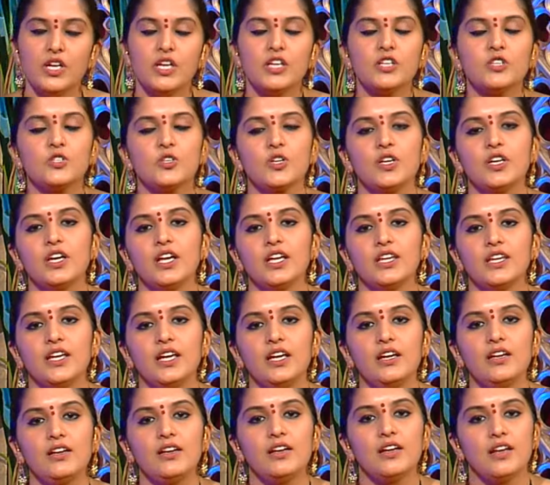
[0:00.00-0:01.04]
చిన్నది
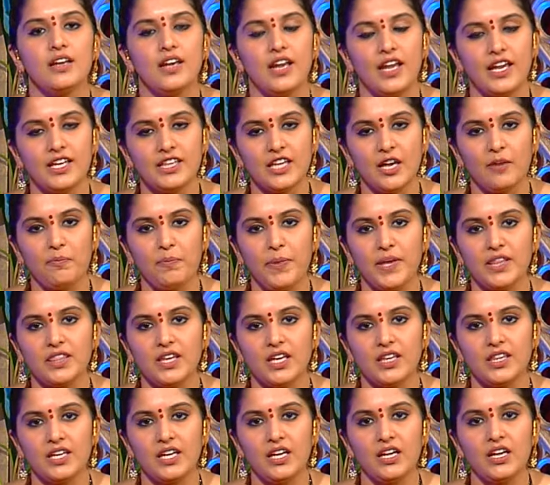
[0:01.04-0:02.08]
లేదా
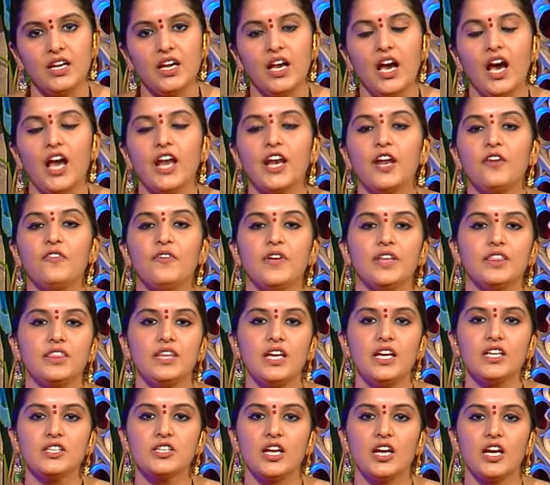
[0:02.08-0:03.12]
పెద్దది అన్న
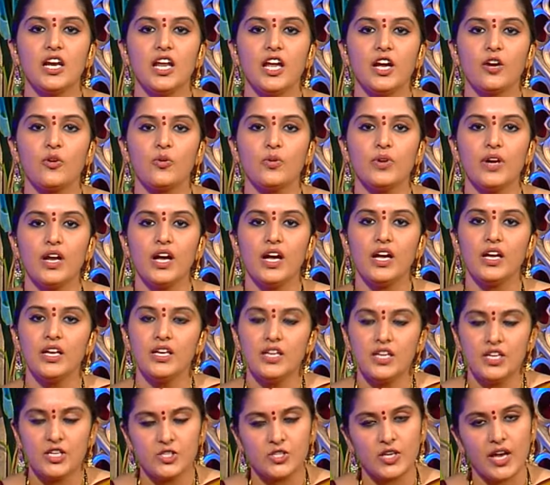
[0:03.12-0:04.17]
వ్యత్యాసం లేకుండా
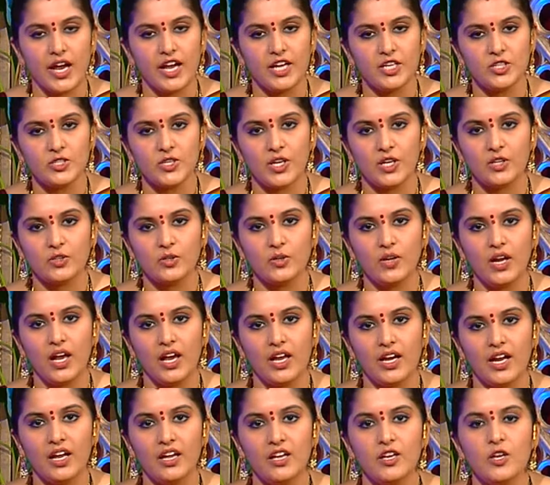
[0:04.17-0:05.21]
సాయి
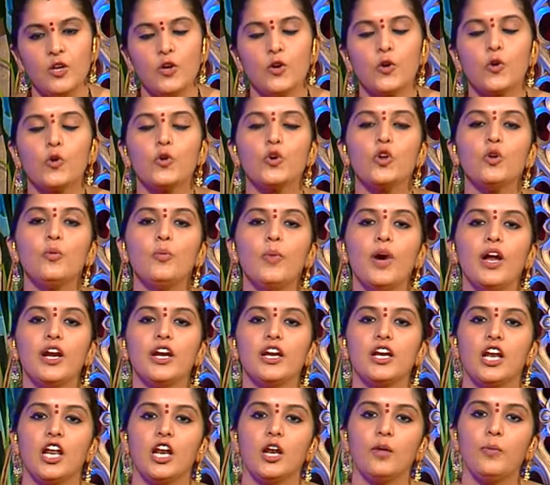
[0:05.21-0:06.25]
శక్తులారా కుటుంబాన్ని
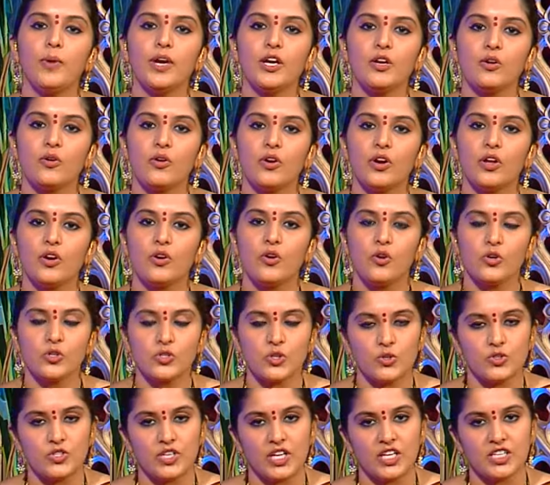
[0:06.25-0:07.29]
నిలబెట్టుకోవడం కోసం
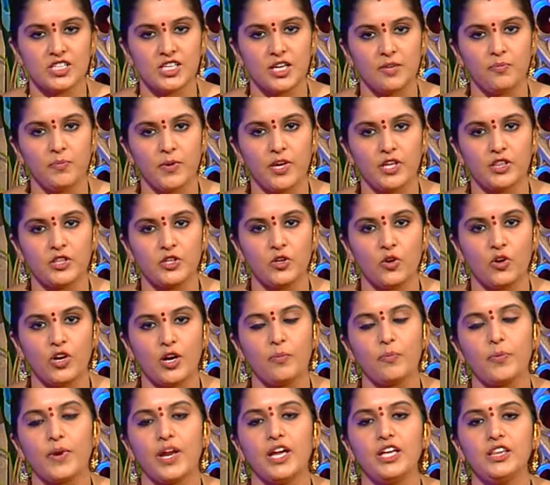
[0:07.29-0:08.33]
చేసే ప్రతి ఒక్క
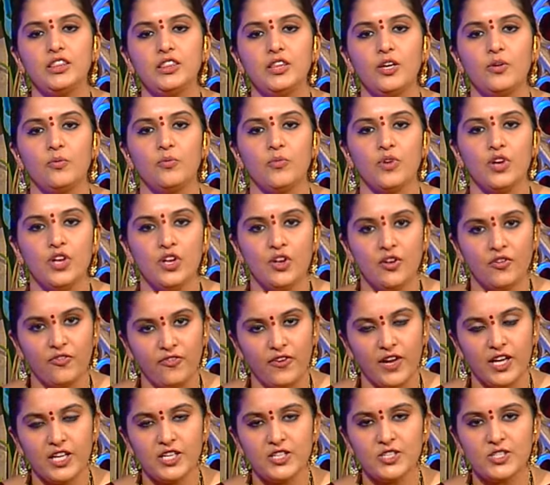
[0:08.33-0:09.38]
ప్రయత్నం
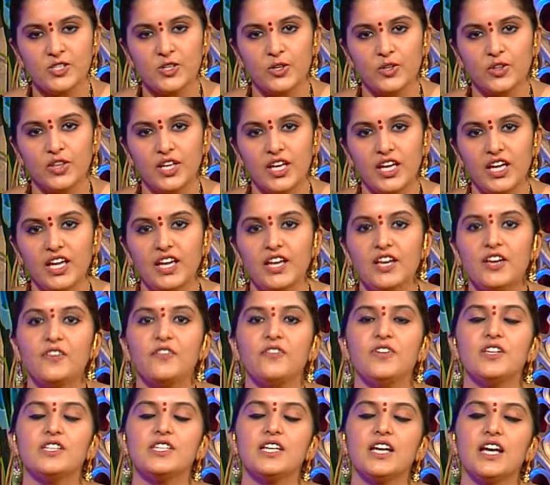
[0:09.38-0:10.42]
ఫలిస్తుంది
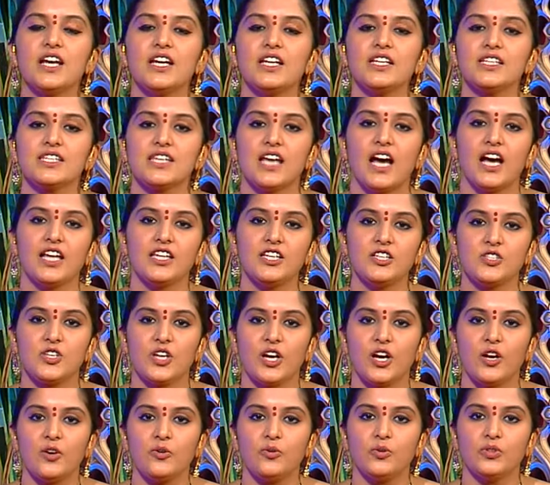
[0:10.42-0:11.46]
విజయాన్ని
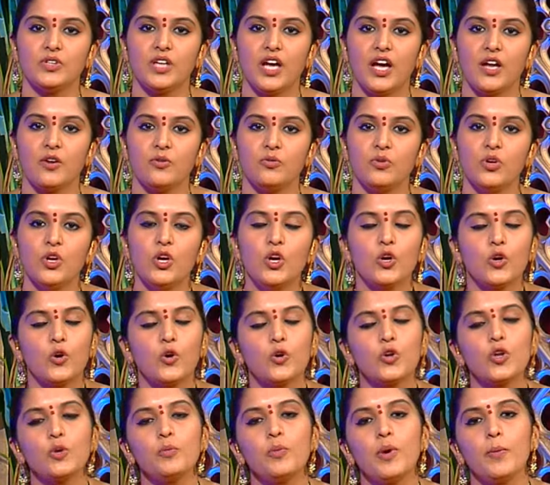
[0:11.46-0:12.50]
సాధించగలుగుతారు
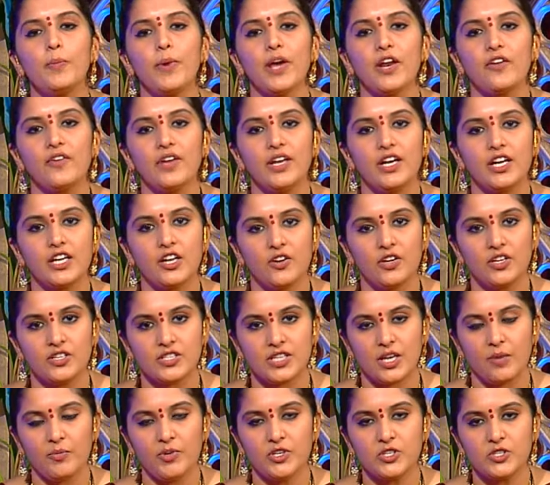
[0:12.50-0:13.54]
కుటుంబపరమైనటువంటి
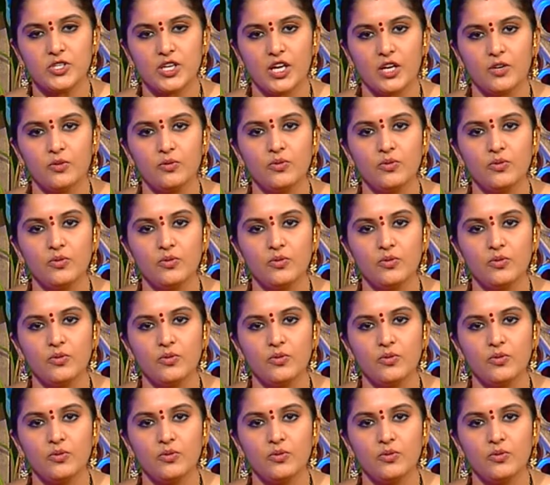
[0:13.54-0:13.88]
సమస్యలు